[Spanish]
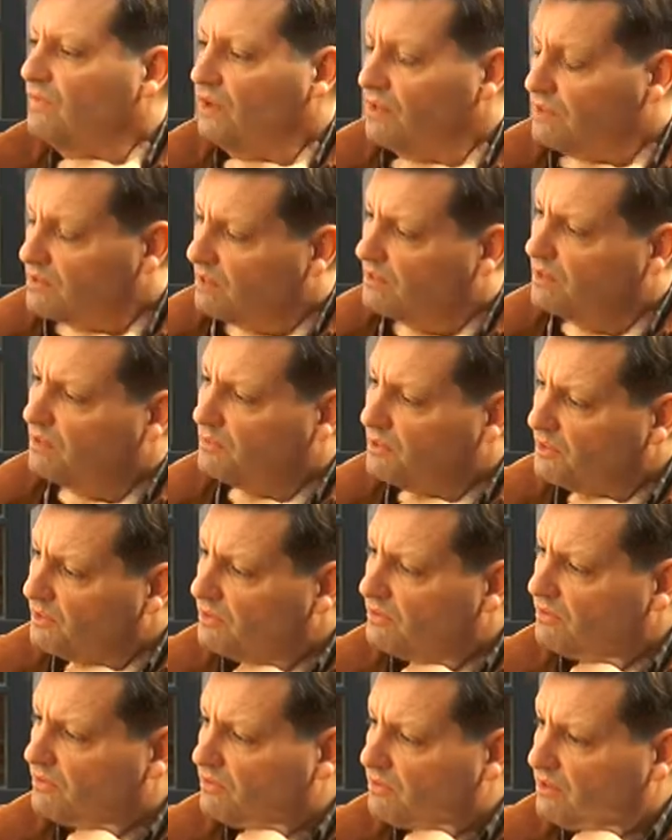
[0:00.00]
Exactamente.
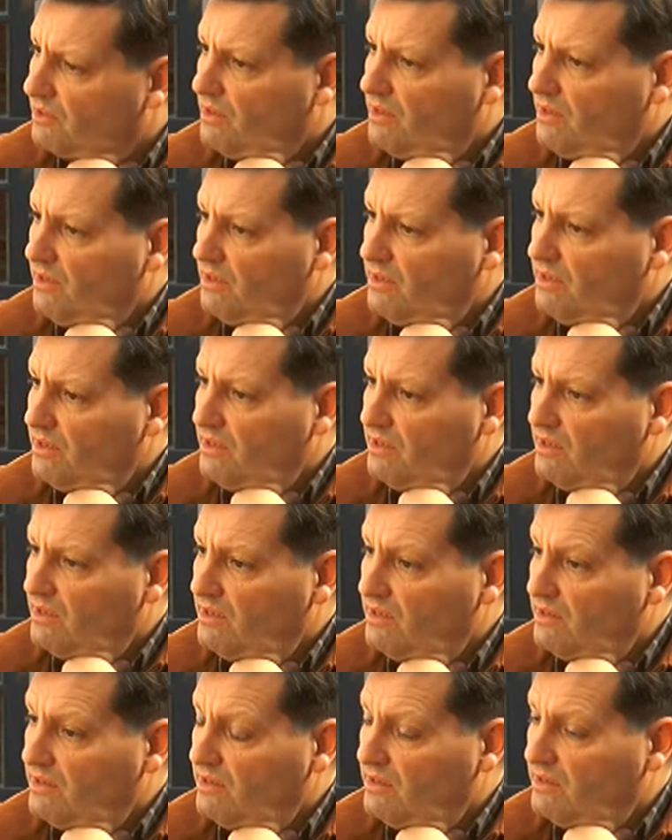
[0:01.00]

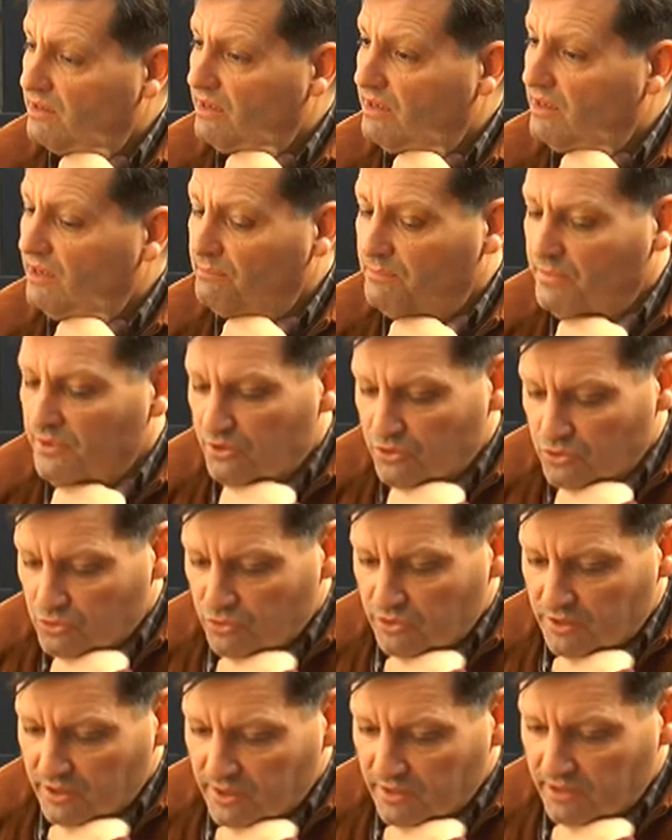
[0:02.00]
Y pero
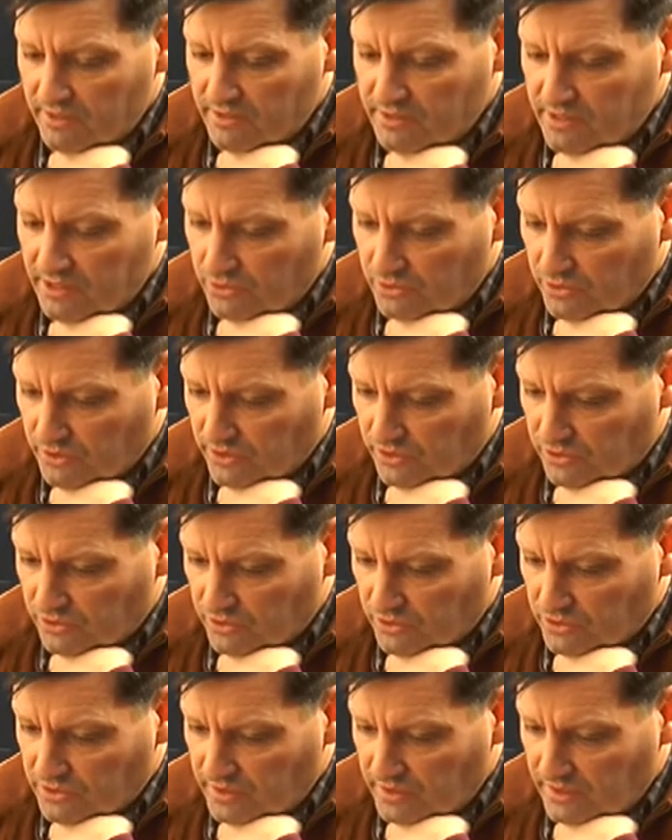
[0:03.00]
yo insisto en
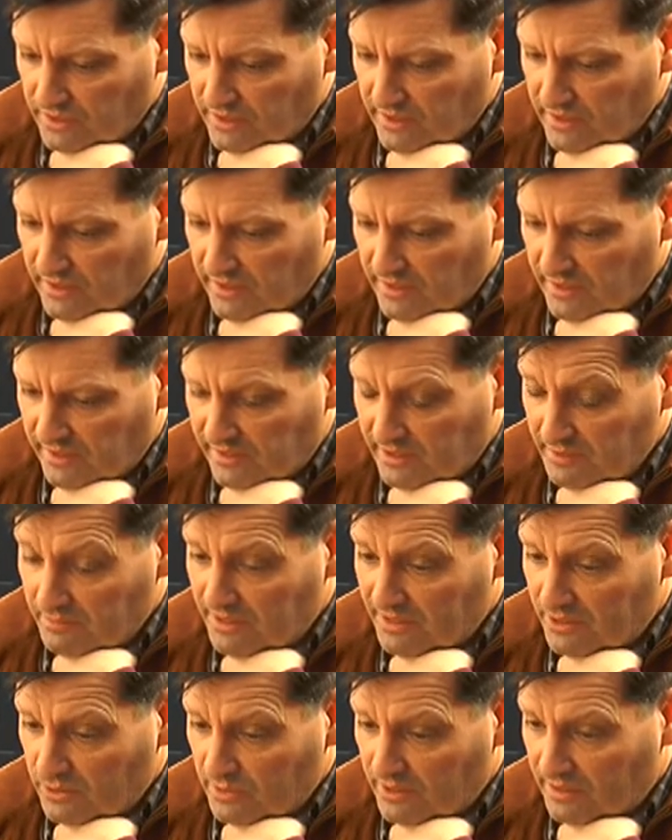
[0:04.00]
esto, es decir, el,
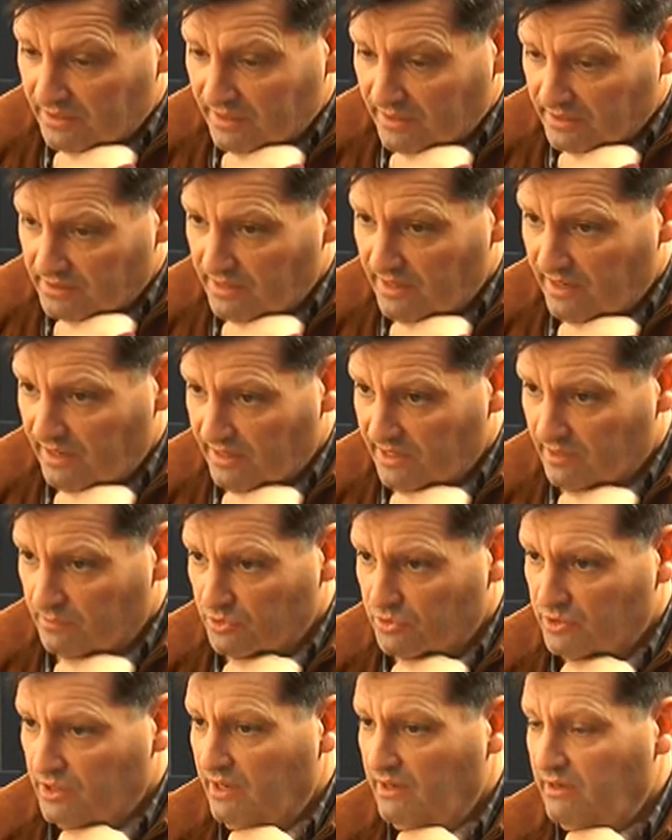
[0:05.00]
tema de una tercera guerra
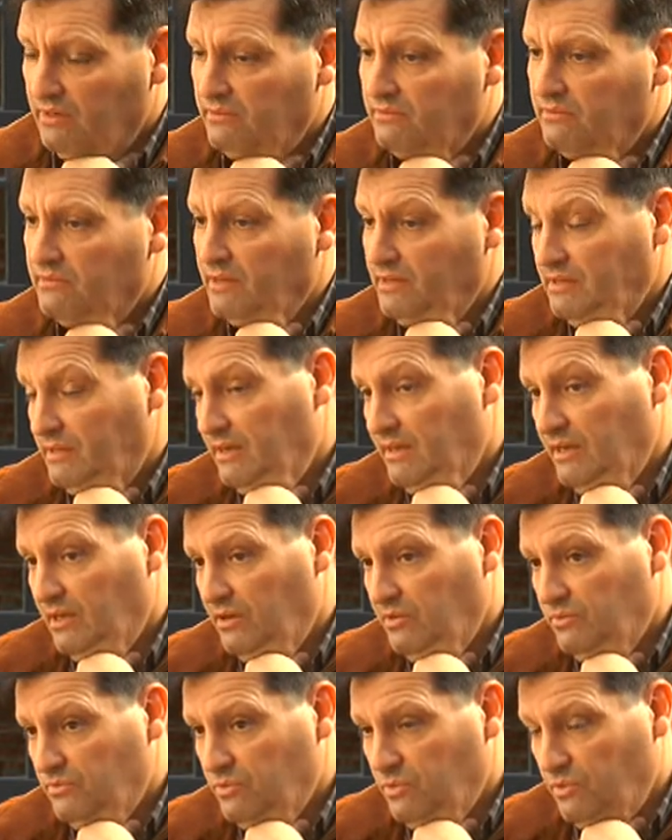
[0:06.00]
mundial, que
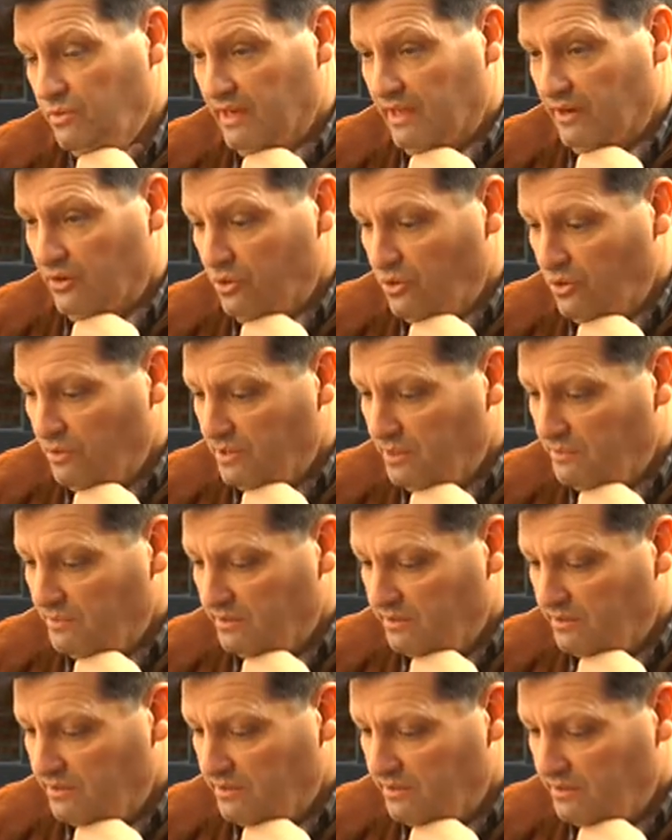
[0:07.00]
sería nuclear
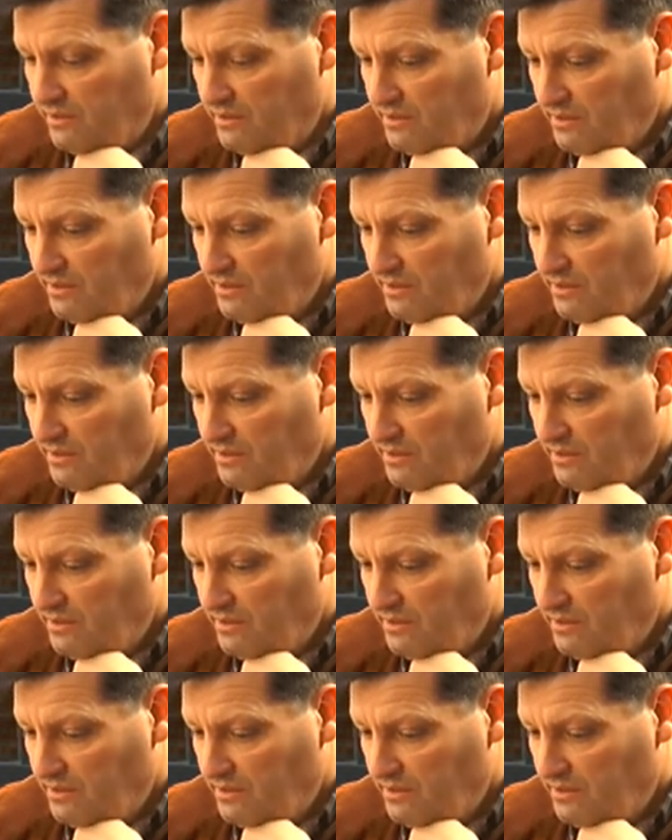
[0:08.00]
obviamente,